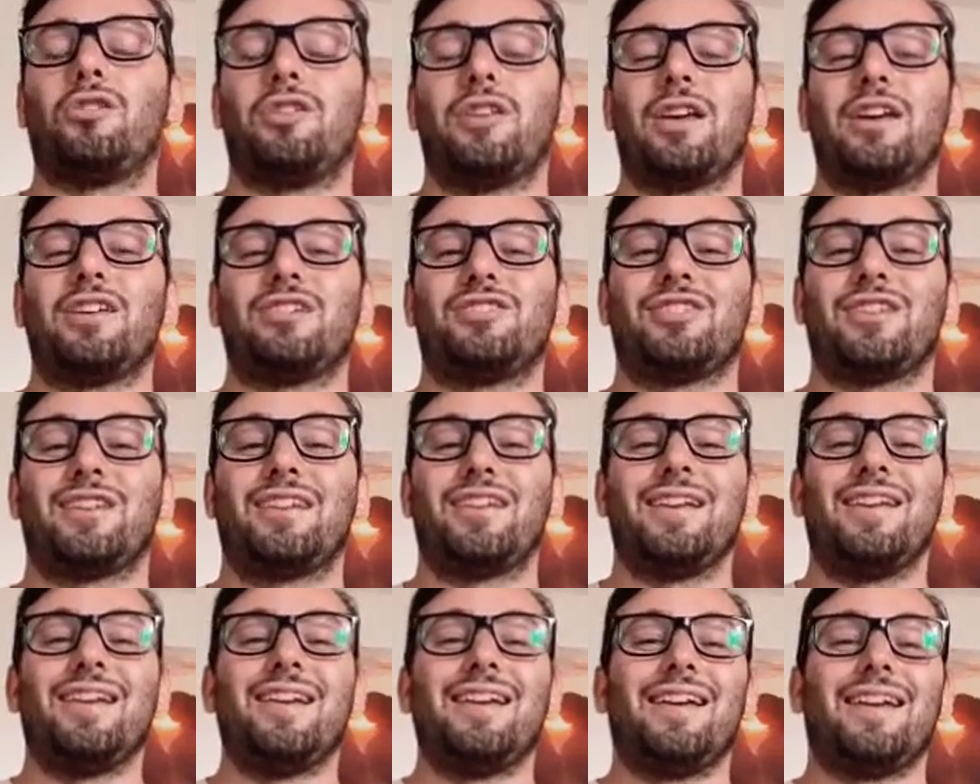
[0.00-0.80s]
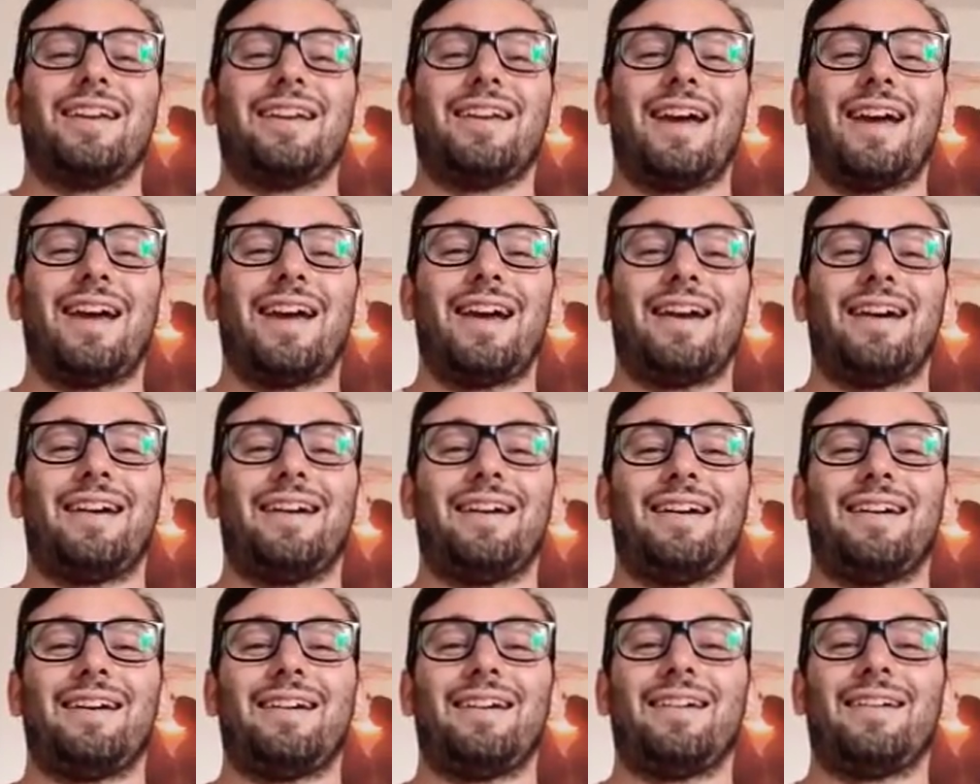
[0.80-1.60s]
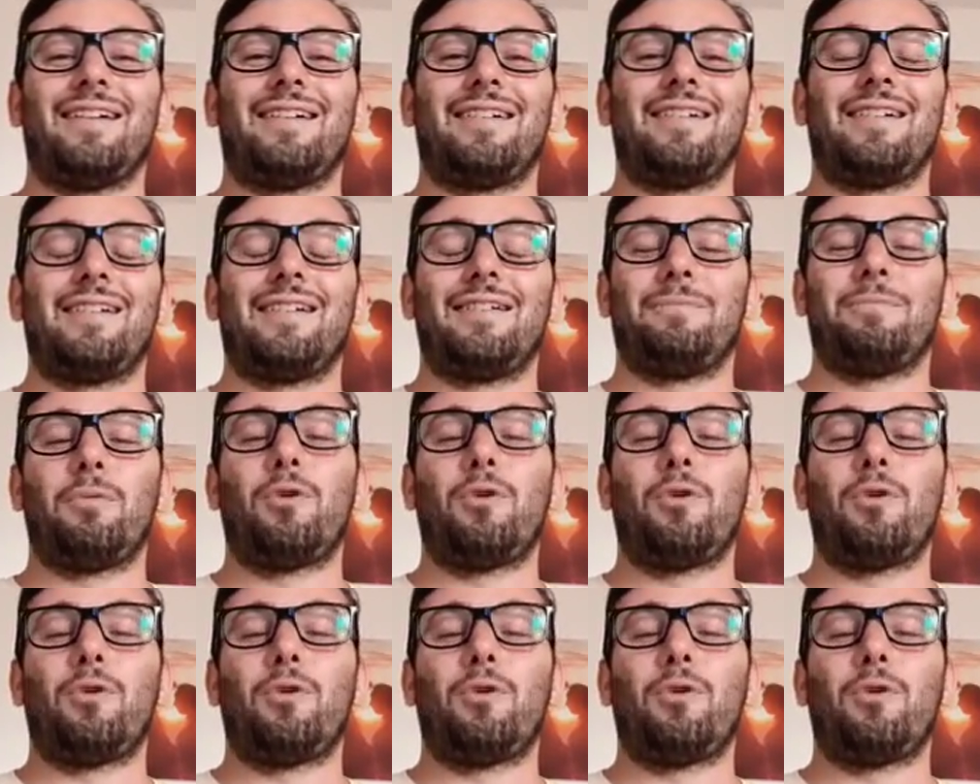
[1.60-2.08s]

10 che eh,